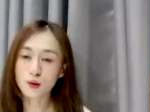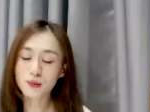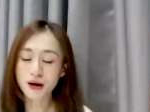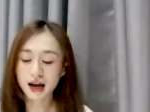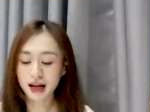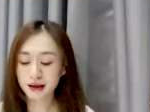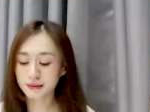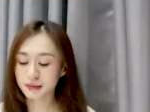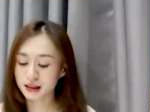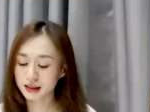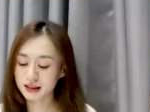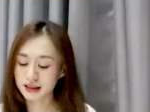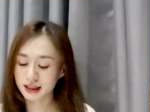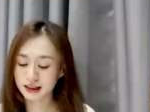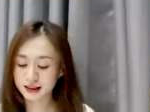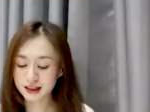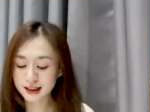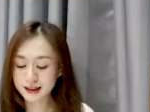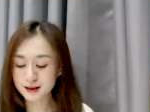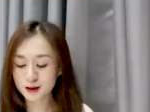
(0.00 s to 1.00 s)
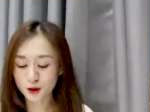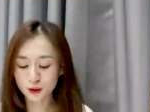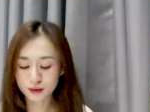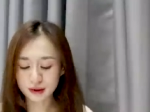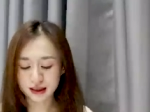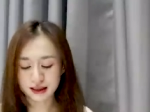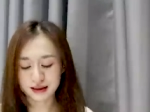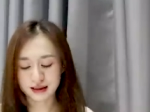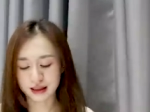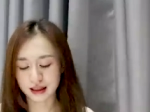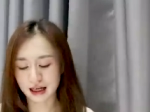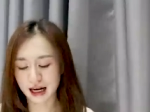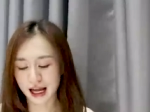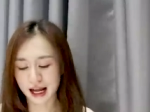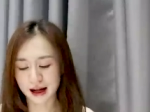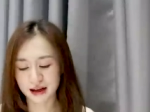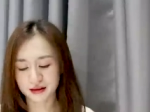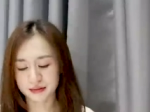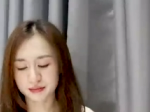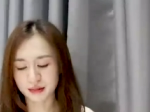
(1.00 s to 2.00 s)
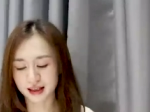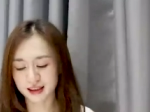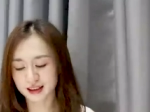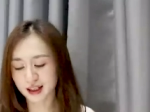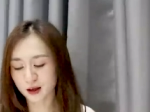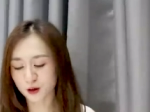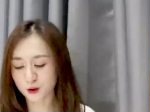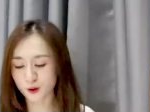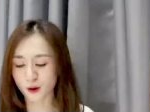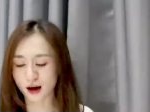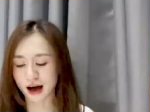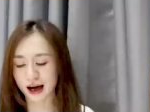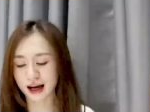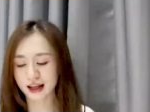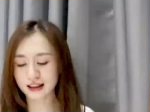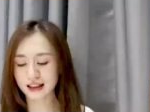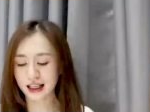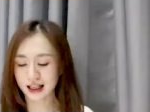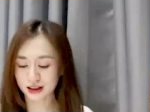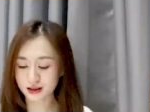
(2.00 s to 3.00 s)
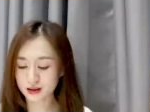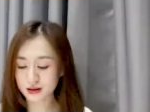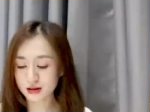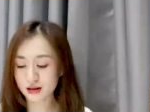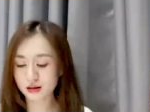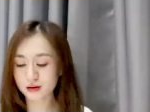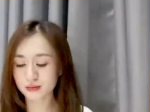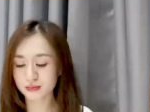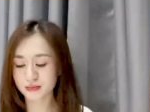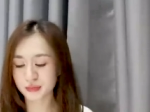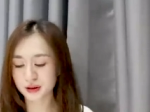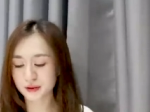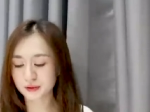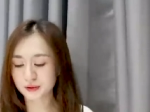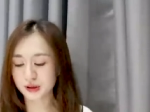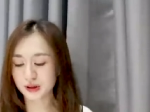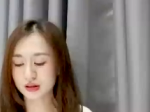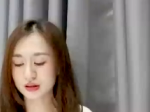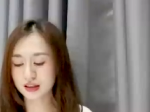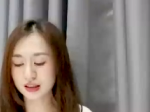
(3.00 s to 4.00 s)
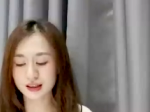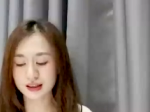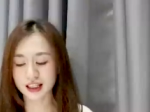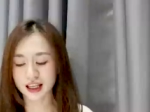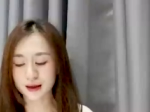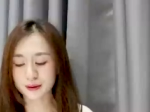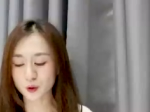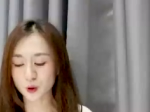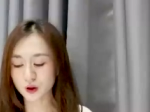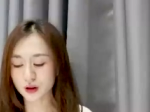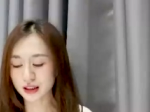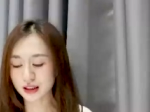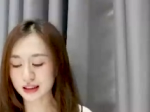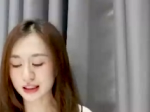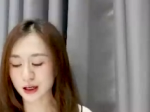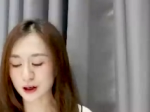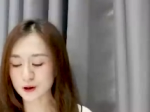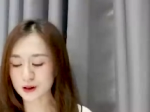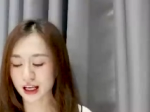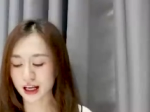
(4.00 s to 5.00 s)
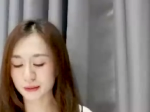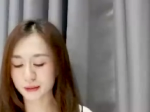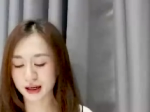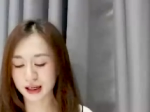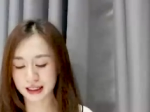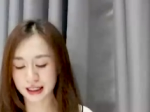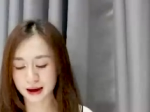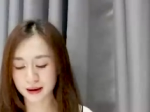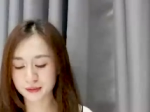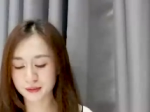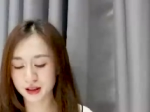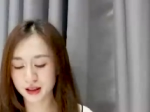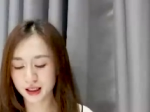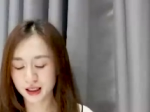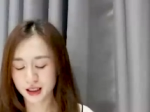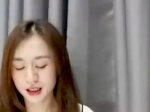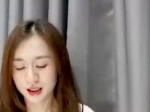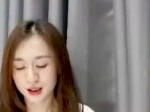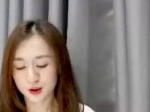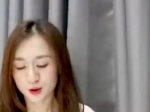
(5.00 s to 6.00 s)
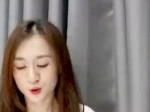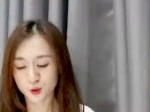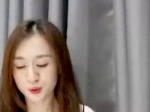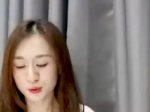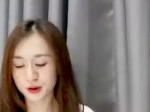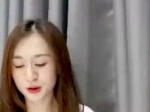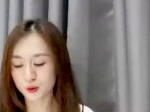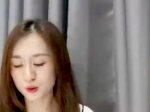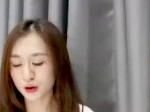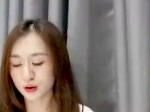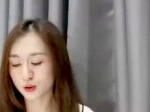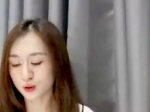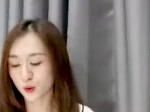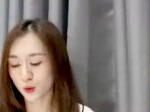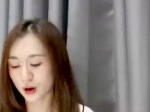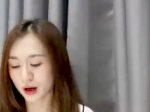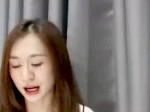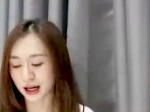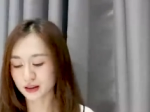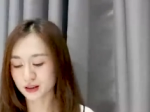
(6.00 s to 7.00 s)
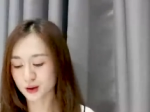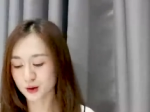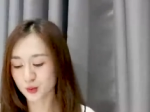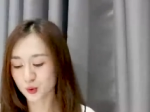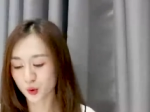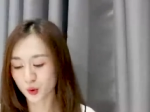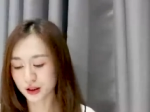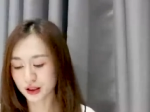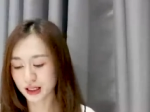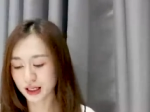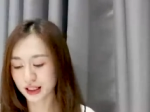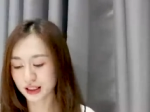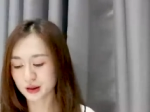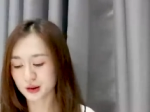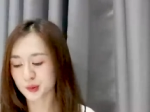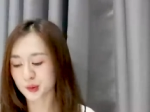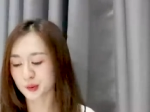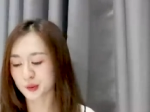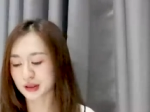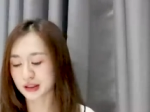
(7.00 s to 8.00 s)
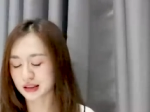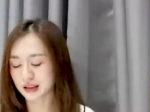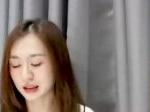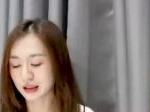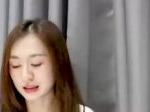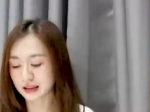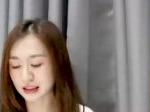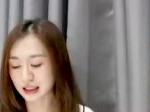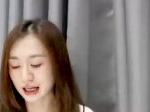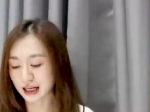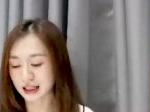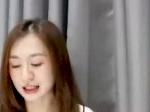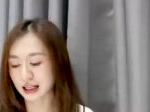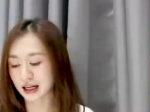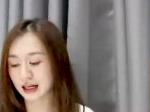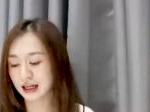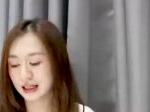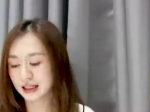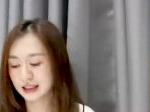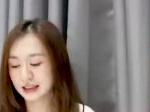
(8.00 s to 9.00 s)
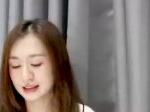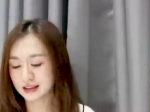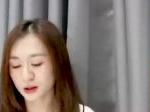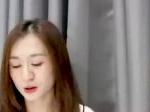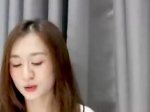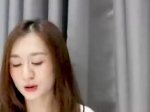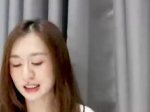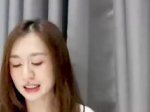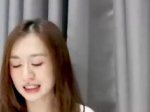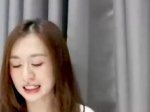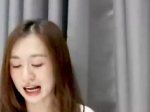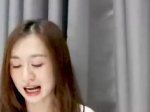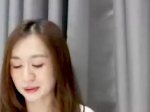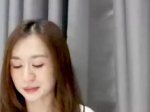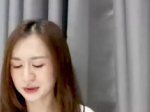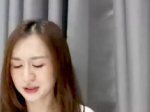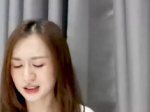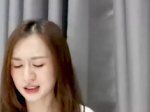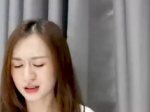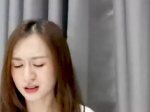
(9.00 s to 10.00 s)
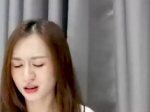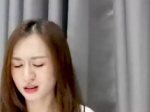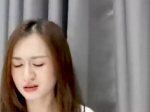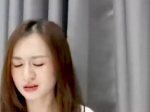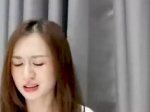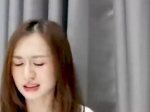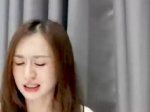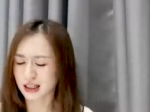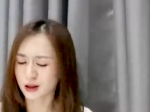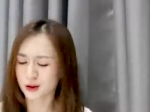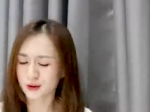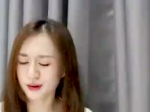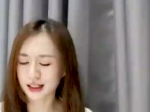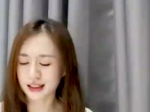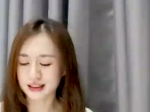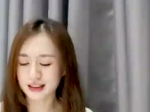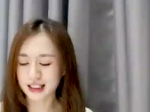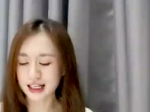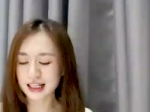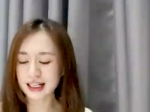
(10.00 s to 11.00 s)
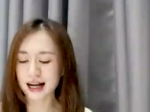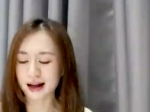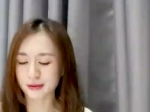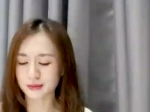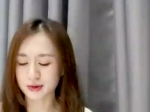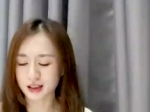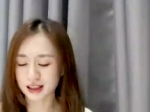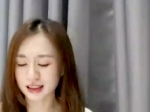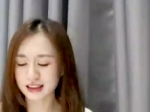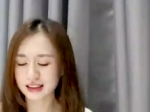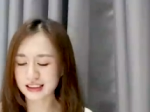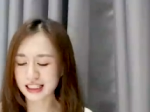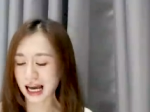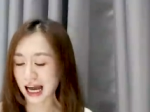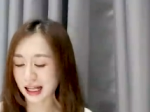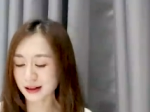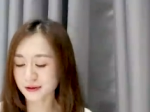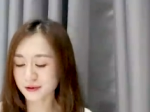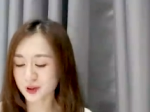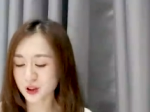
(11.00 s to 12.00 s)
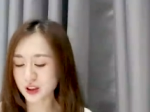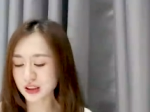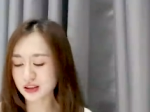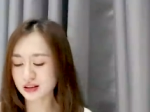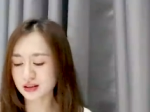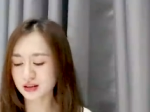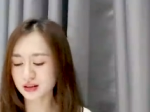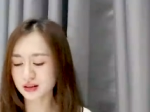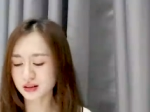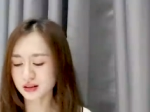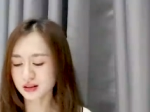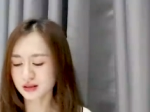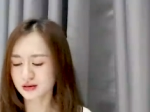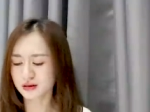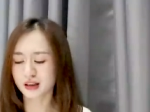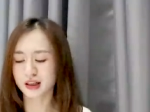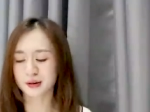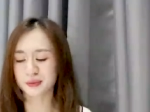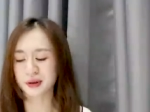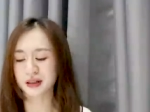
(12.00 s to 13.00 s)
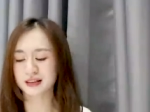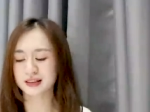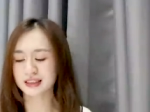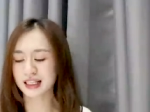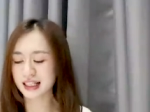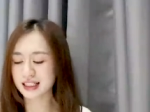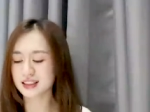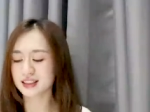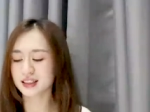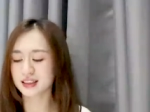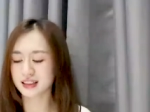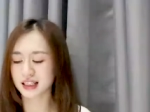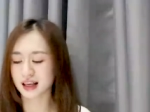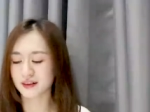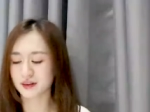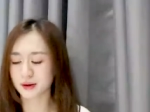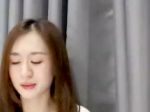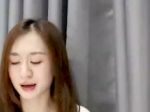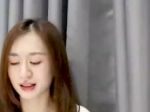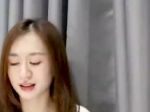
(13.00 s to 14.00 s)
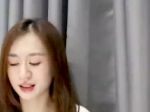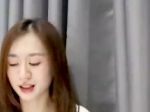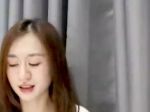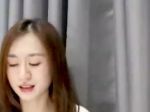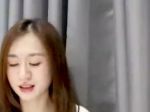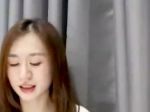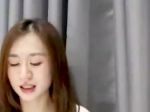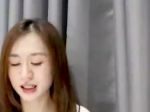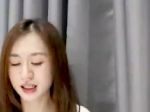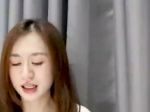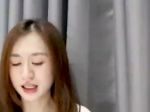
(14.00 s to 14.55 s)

một bạn bạn ấy nhắn tin cho mình rằng là bế tắc quá tháng trước mình vừa chia tay mối tình kéo dài 7 năm dù mình luôn cố gắng trong mối quan hệ nhưng mà mình nhận ra là trong tình cảm ấy thì con người ta có vẻ dễ cảm thấy chán với những người mà dễ chia sẻ về bản thân